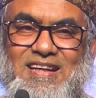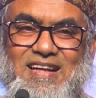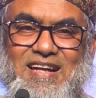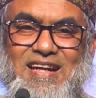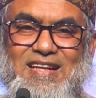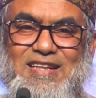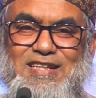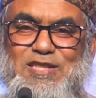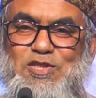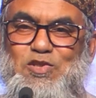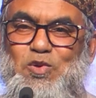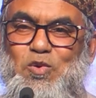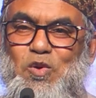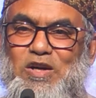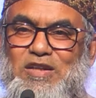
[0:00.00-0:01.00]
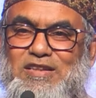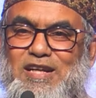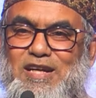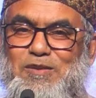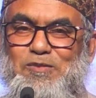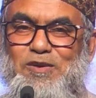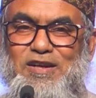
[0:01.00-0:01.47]
এই কিছু
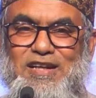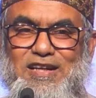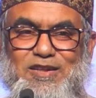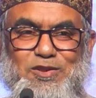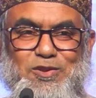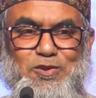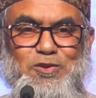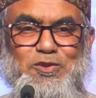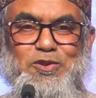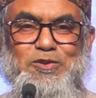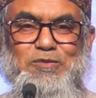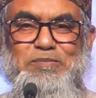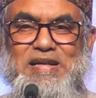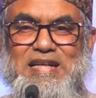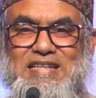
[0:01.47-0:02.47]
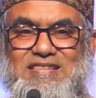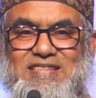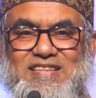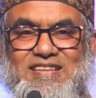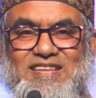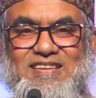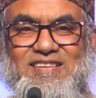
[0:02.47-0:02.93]
কথা বলার সুযোগ
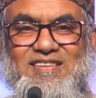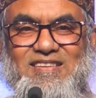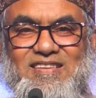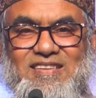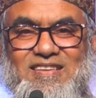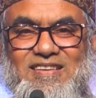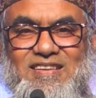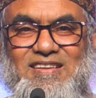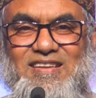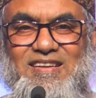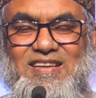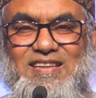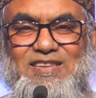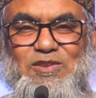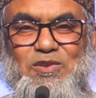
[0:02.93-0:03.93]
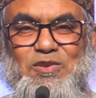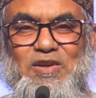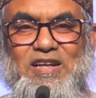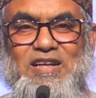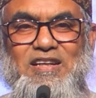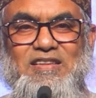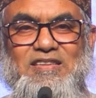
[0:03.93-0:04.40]
পেয়েছি এজন্য
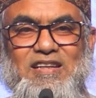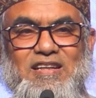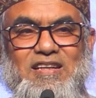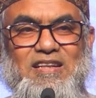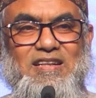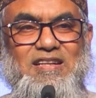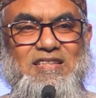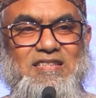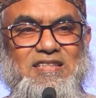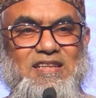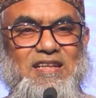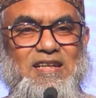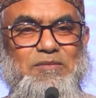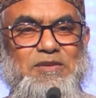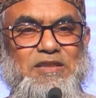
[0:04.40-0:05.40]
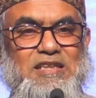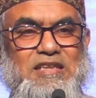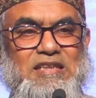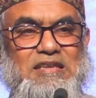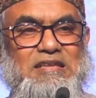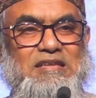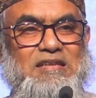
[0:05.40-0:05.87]
আল্লাহ তালার কাছে আমি
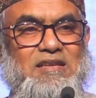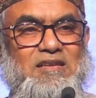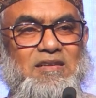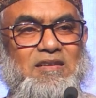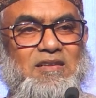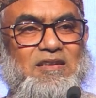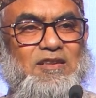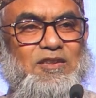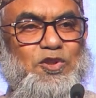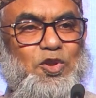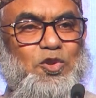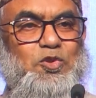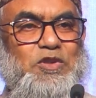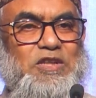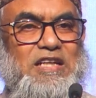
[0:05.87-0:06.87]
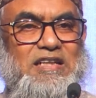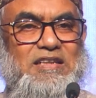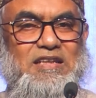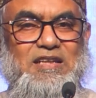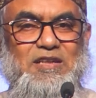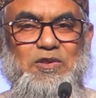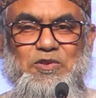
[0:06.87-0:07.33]
শুক্রিয়া
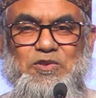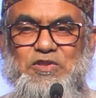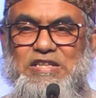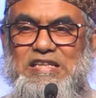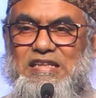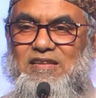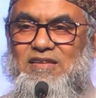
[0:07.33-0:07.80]
আদায় করছি